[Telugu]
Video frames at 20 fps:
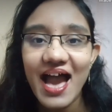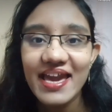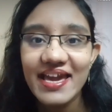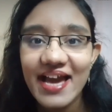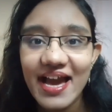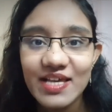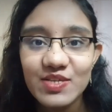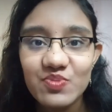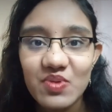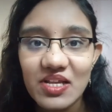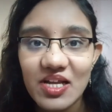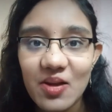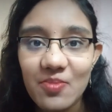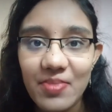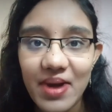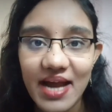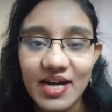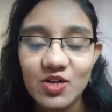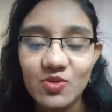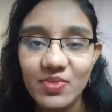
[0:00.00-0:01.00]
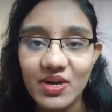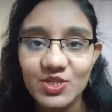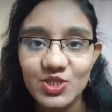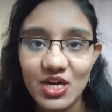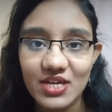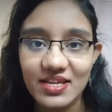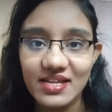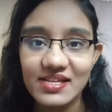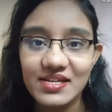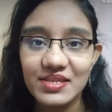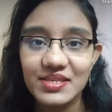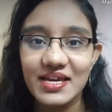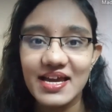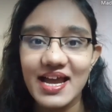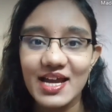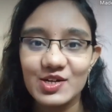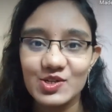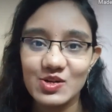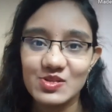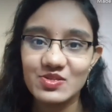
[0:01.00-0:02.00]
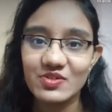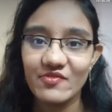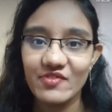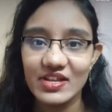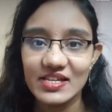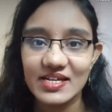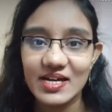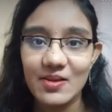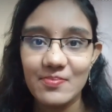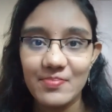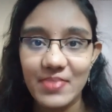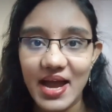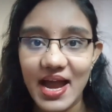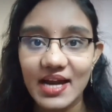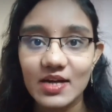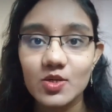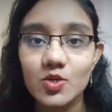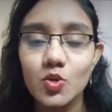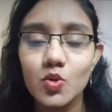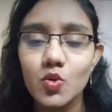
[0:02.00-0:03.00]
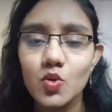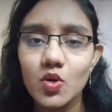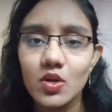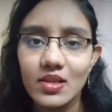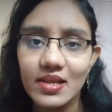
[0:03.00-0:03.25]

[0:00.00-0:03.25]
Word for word: హై గైస్ వెల్కమ్ బ్యాక్ టు మై ఛానల్ క్రిగా అండ్ ఆల్సో వెల్కమ్ బ్యాక్ టు